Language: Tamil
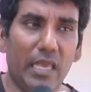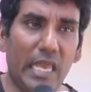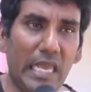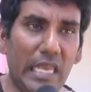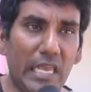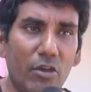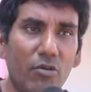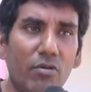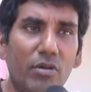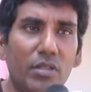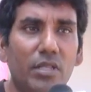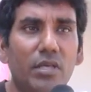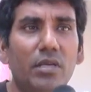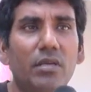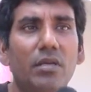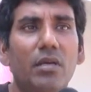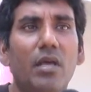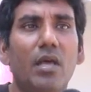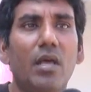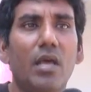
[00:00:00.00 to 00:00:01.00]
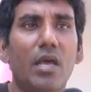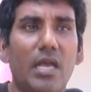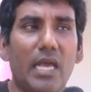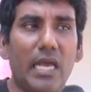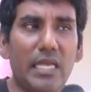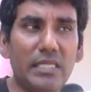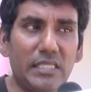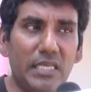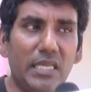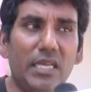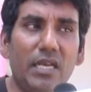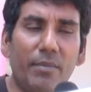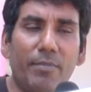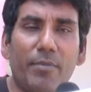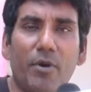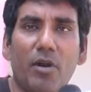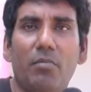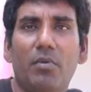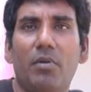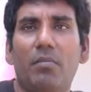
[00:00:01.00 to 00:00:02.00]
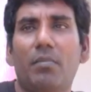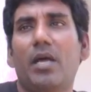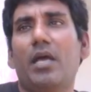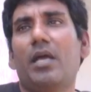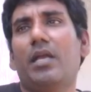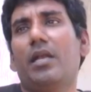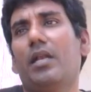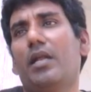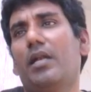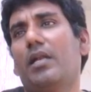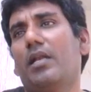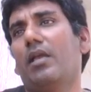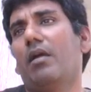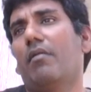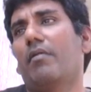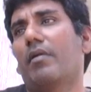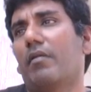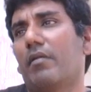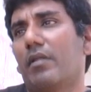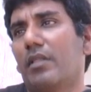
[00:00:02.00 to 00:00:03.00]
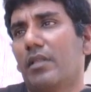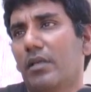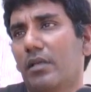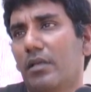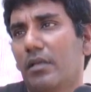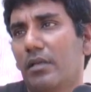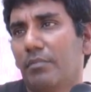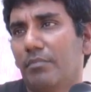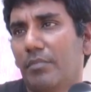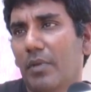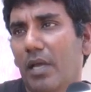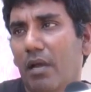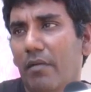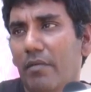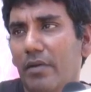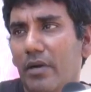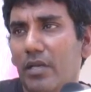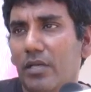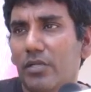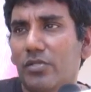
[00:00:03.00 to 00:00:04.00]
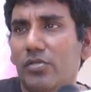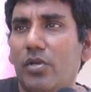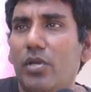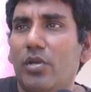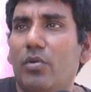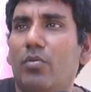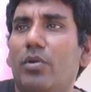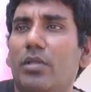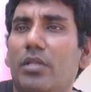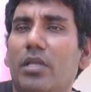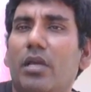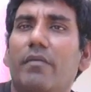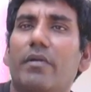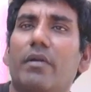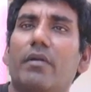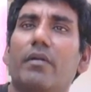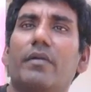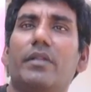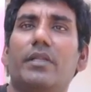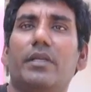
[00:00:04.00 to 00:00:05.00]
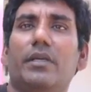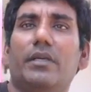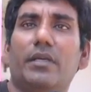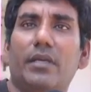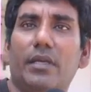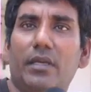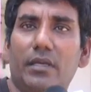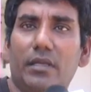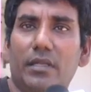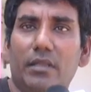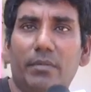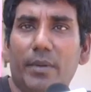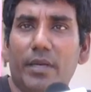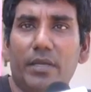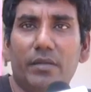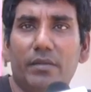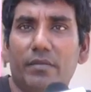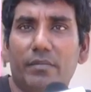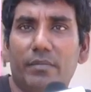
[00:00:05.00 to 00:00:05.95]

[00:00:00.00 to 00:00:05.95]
எங்கேயோ வந்து காஸ்டிங்கில் ப்ராப்ளமா இல்லாட்டி அவங்க வந்து அவங்களுக்கு சொல்லிக் கொடுத்து அவங்கள வந்து இது பண்ண